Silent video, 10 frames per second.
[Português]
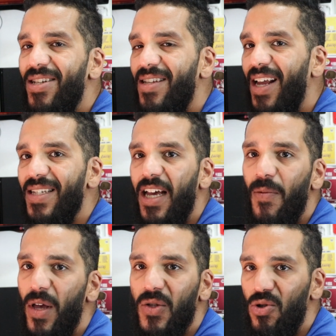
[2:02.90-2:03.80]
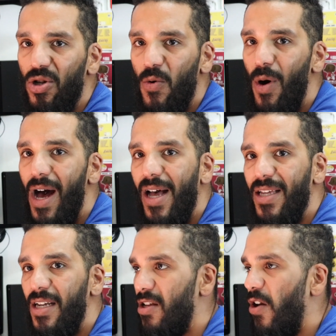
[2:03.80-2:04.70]
eh, de 3 arremessos de
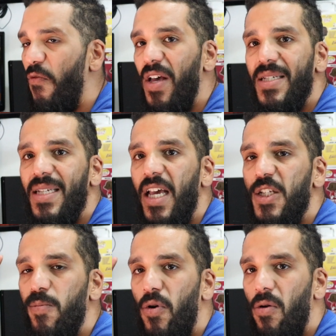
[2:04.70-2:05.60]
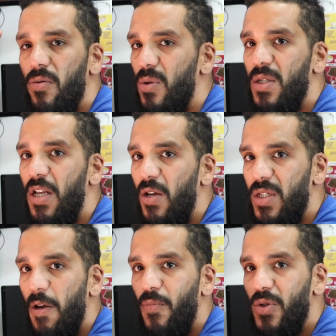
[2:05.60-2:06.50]
quadra, então ele fez 6 pontos, saiu
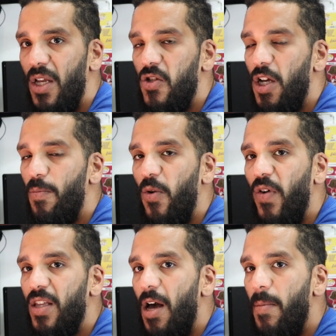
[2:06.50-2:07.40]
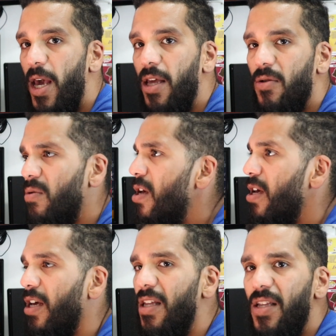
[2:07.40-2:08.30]
100% de aproveitamento
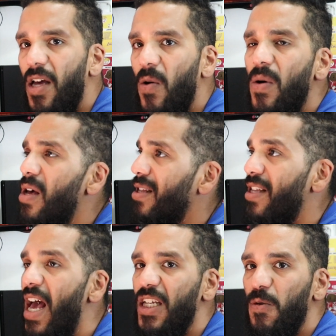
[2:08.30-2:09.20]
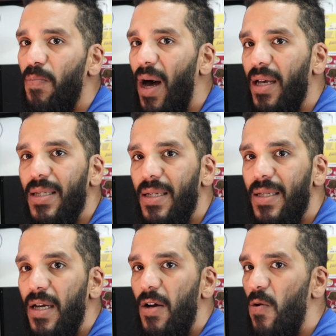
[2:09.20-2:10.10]
e deu 10
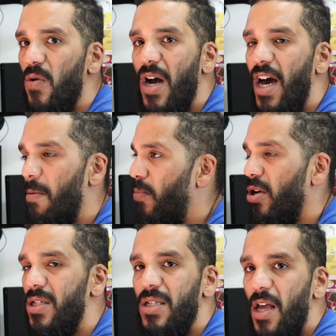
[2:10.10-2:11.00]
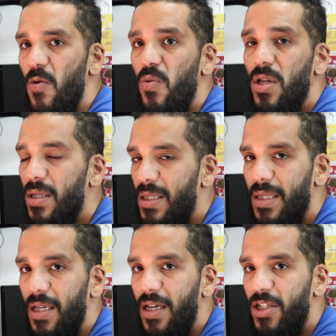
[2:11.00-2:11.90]
passes. O cara pode ter um
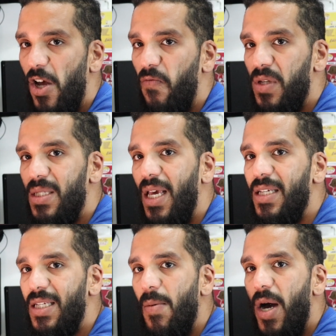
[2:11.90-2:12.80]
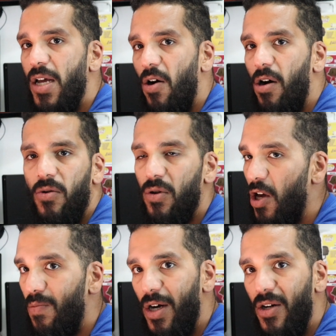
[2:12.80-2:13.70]
índice de eficiência maior do
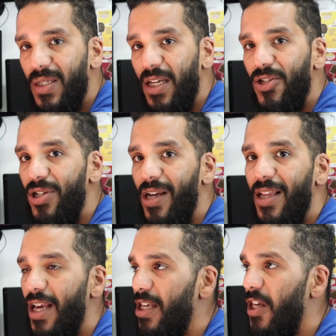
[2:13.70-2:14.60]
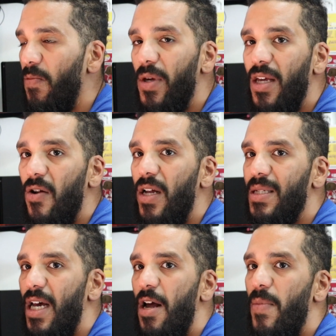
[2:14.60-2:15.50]
que o maior cestinha da equipe, que não
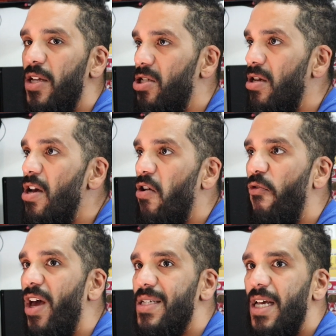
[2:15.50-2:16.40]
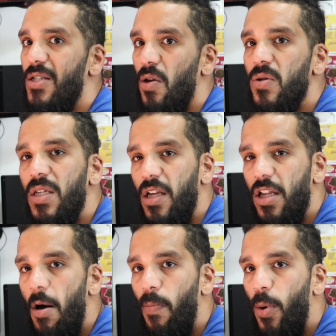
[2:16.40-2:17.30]
necessariamente fez aí seus
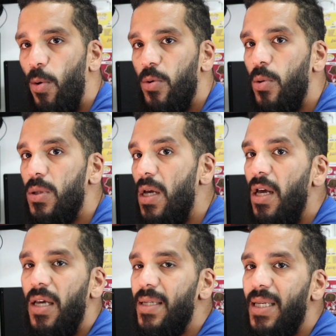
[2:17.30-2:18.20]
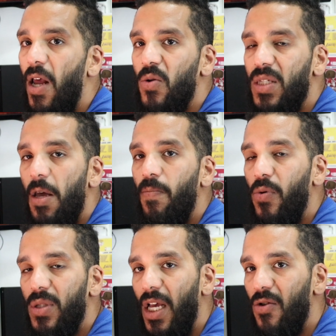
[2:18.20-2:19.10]
30 pontos e saiu
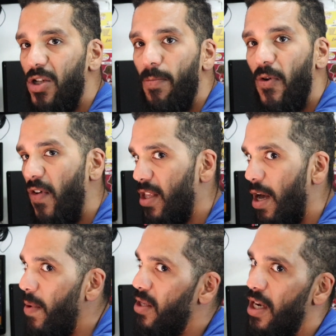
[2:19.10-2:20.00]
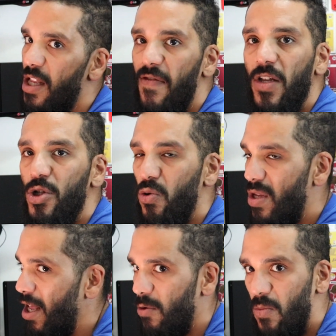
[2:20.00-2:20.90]
100% de aproveitamento. Ele deve ter
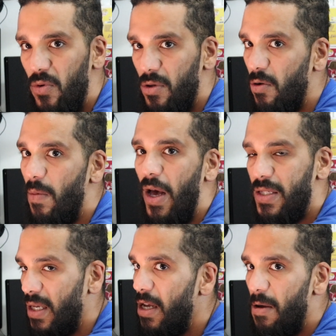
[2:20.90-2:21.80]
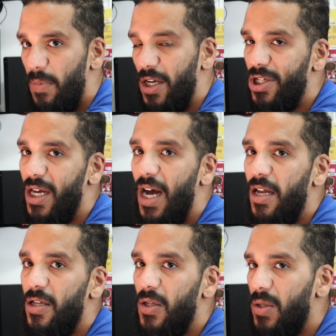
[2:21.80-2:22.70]
chutado muito mais para
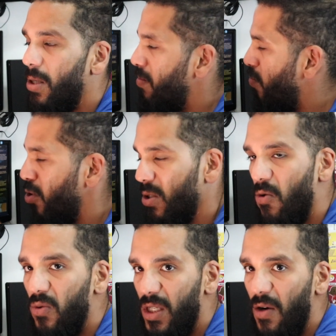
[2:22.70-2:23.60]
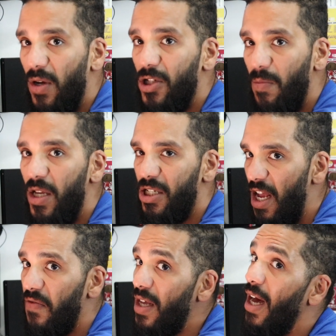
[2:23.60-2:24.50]
chegar nisso e, consequentemente,
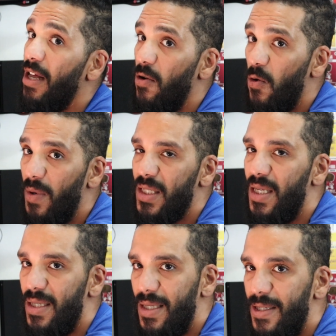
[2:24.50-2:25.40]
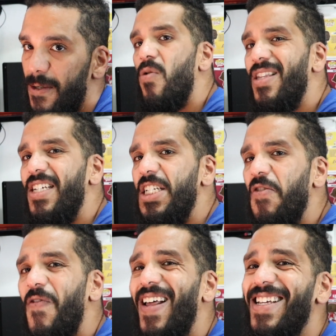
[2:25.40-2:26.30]
deve ter errado algumas cestas. Quando a
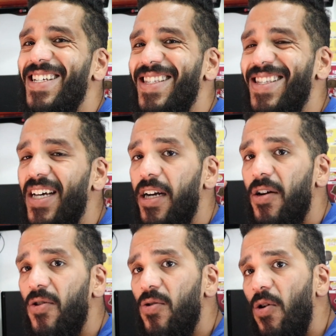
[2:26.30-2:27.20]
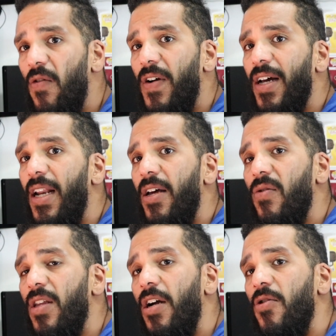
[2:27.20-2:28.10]
gente fala de turnover, galera,
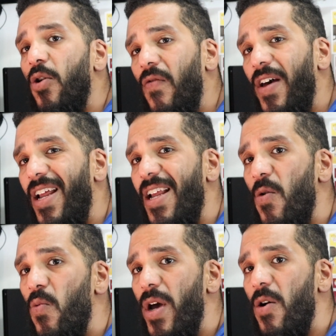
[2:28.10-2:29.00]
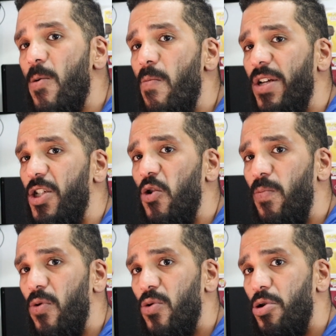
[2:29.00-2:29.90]
o turnover ele é um erro cometido
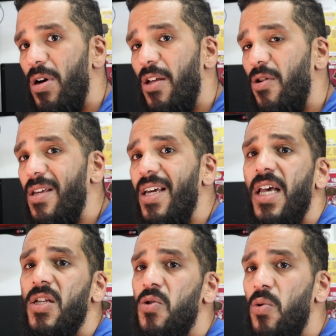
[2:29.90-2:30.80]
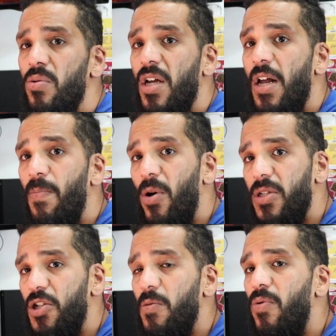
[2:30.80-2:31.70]
por um jogador que resulta na
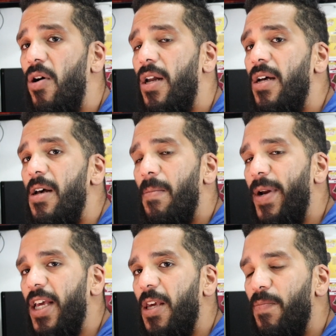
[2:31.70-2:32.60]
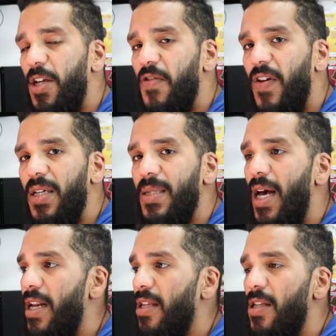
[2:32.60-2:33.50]
posse de bola para a equipe
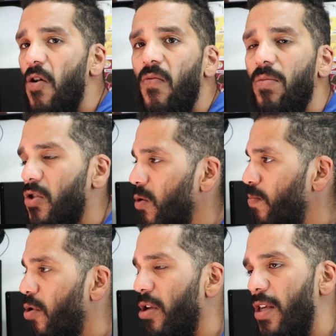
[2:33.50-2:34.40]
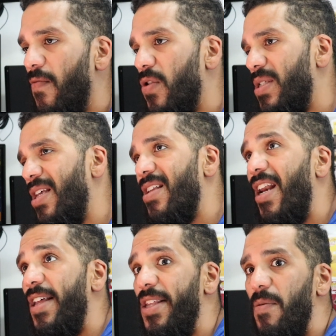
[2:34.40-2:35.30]
adversária. Então vamos supor que você está
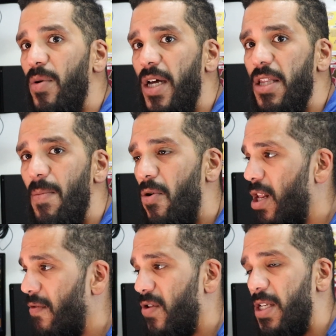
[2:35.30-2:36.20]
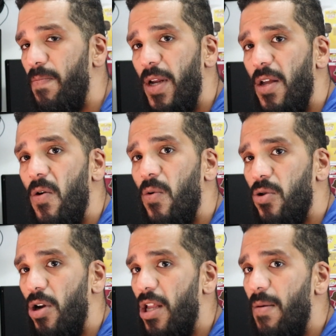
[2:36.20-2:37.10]
lá driblando a bola, você perdeu o
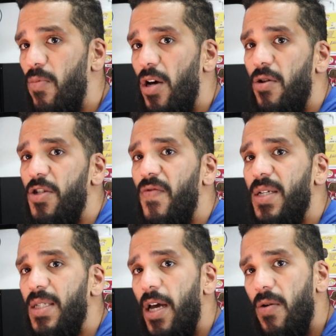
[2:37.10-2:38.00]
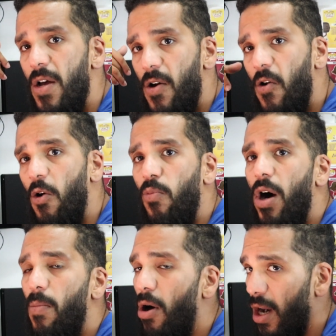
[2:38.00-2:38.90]
controle da bola e o adversário
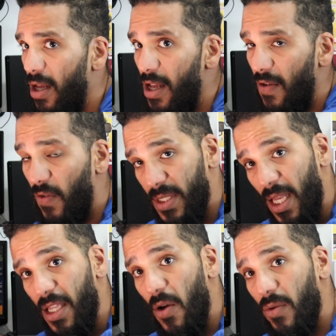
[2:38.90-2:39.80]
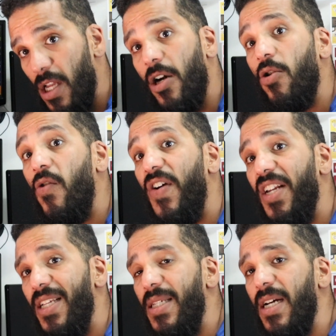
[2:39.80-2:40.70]
roubou a bola, você tem um turnover.
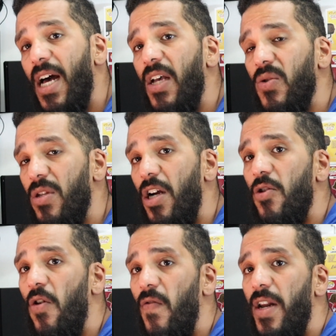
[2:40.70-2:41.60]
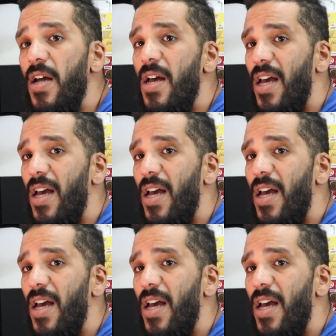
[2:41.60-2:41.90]
Nesse caso, o turnover